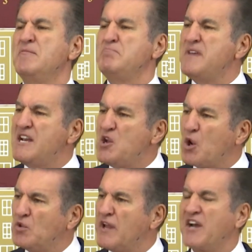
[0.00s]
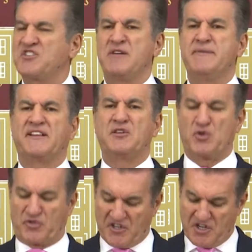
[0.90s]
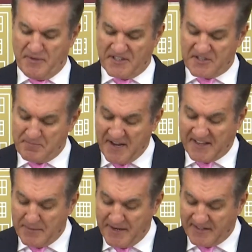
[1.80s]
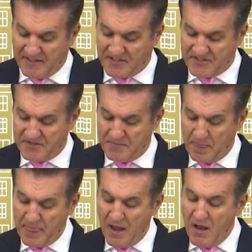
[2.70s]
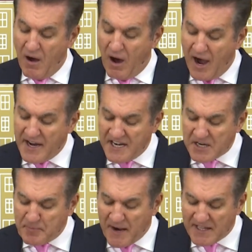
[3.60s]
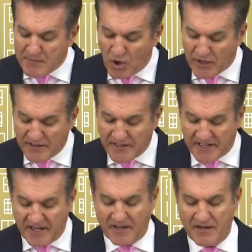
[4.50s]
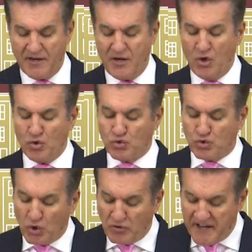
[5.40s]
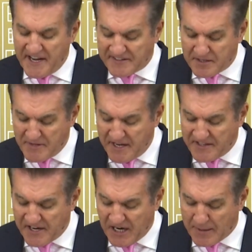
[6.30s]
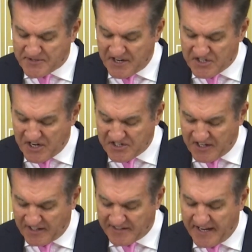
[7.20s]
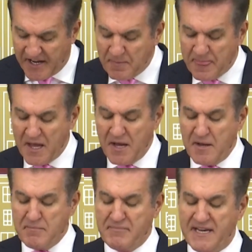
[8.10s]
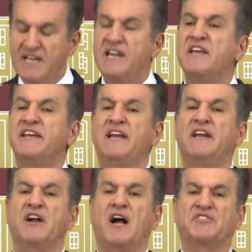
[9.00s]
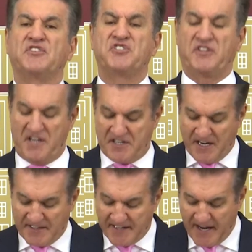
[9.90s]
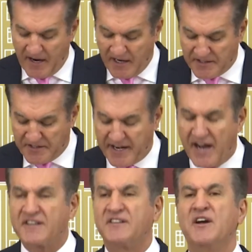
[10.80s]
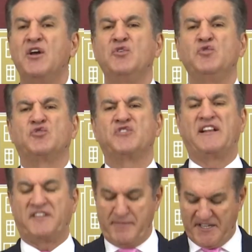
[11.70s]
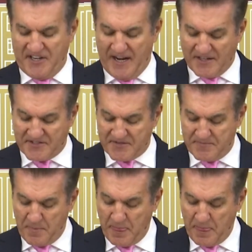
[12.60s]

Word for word: milyonlarca emekli yurttaşımız beklemektedir. Aylık bağlama oranları dul ve yetimleri de kapsayacak şekilde milli gelir artışı dikkate alınarak yükseltilmesi lazım